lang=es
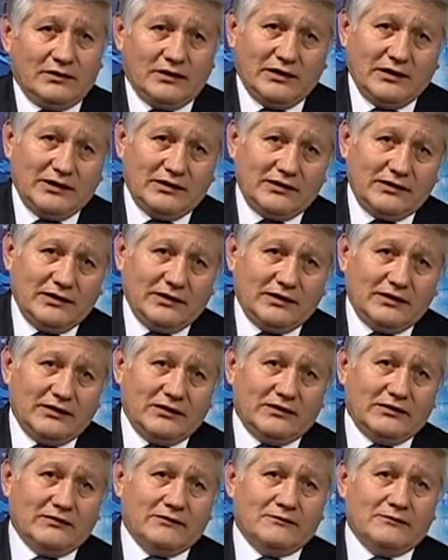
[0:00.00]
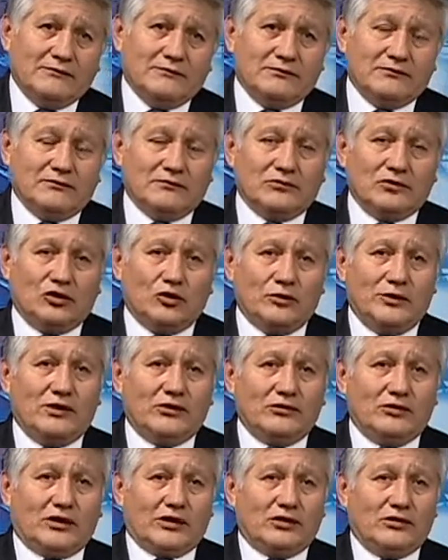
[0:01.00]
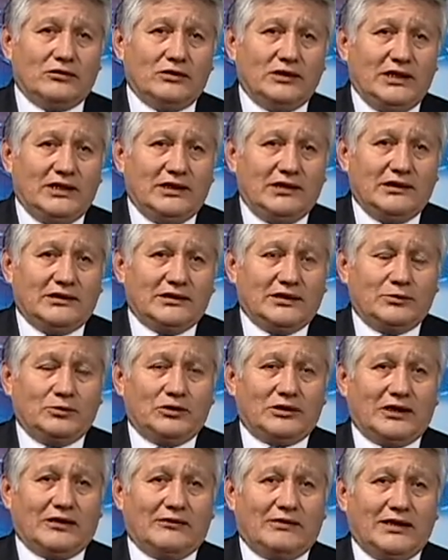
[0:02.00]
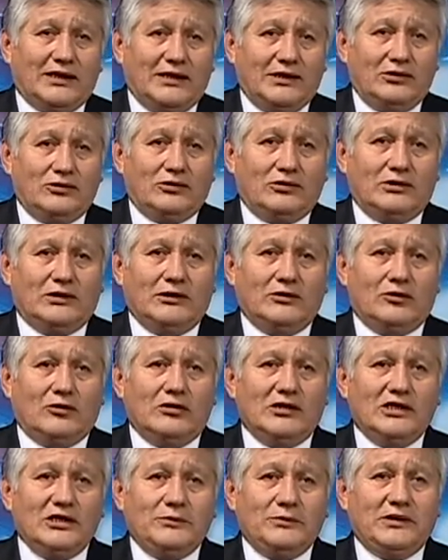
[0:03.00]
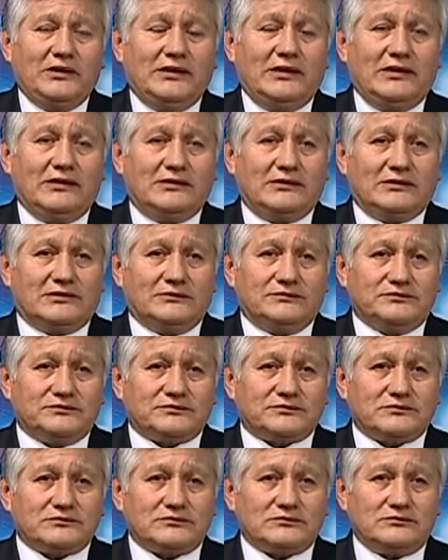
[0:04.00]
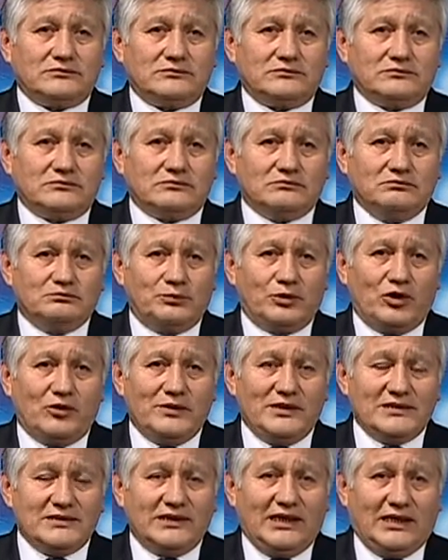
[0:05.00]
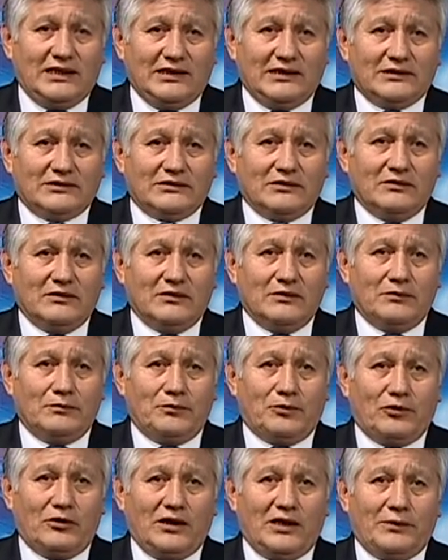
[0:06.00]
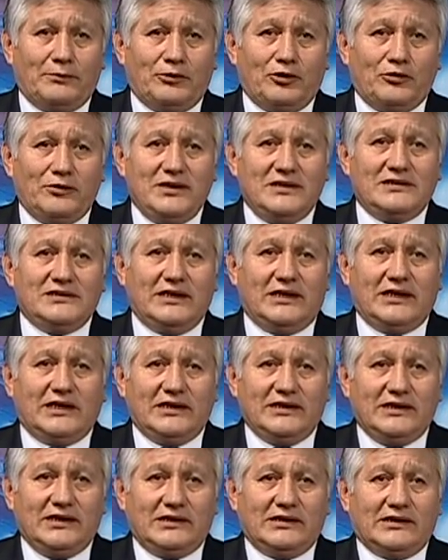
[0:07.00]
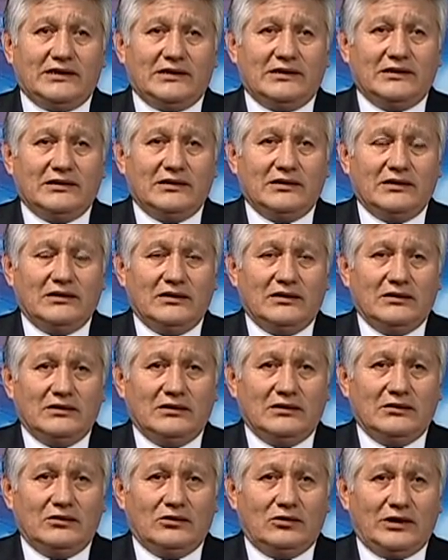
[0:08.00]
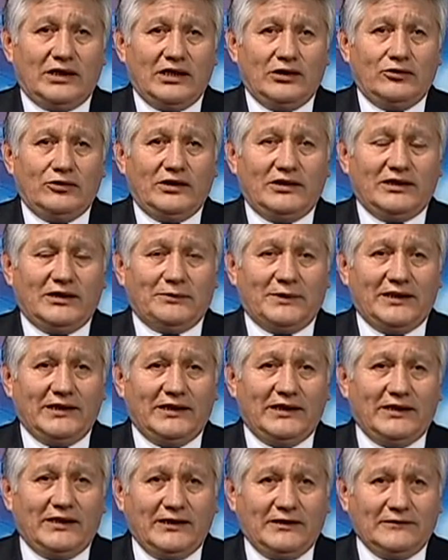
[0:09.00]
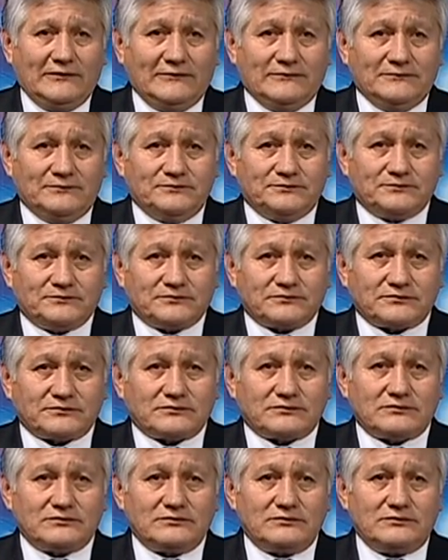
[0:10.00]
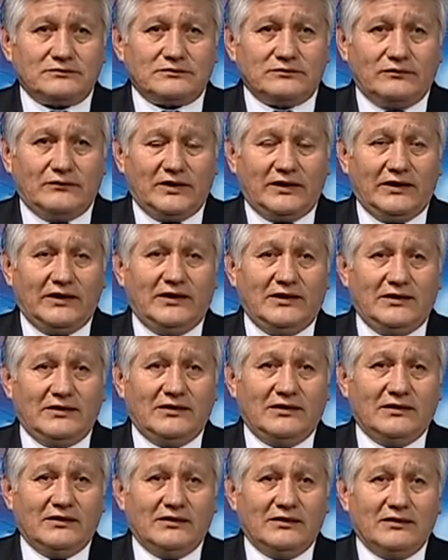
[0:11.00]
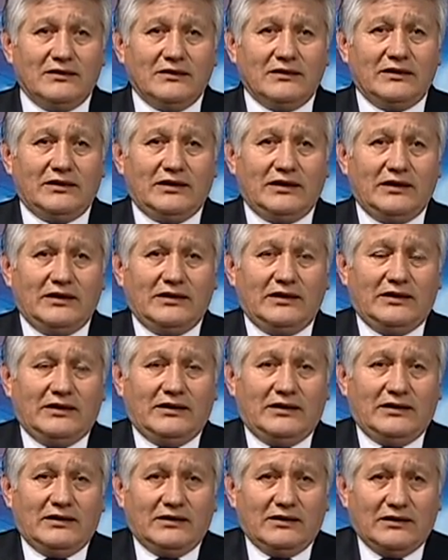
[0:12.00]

este gobierno regional, estamos trabajando en los límites provinciales por la provincia de Cañete, logrando de esta manera que quede